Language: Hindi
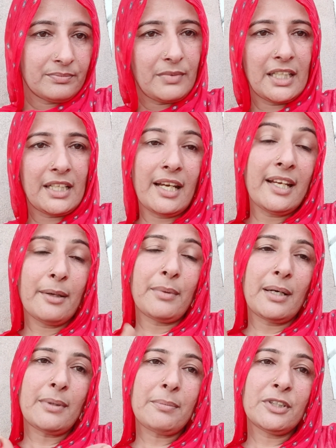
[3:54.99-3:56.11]
भी कह है
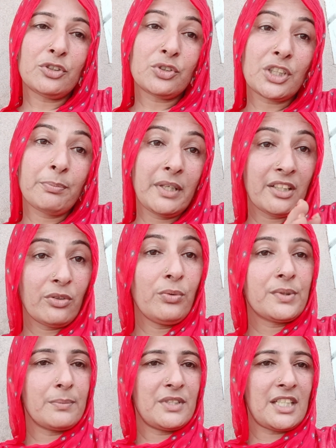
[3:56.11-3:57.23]
माँ बाप ने तो जब बेवकूफ़
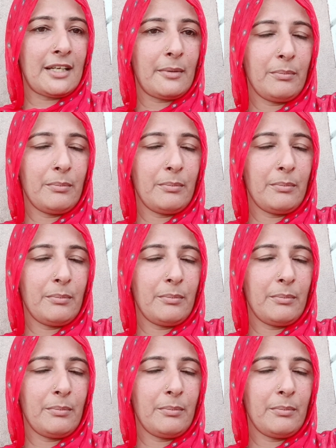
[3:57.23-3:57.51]
समझे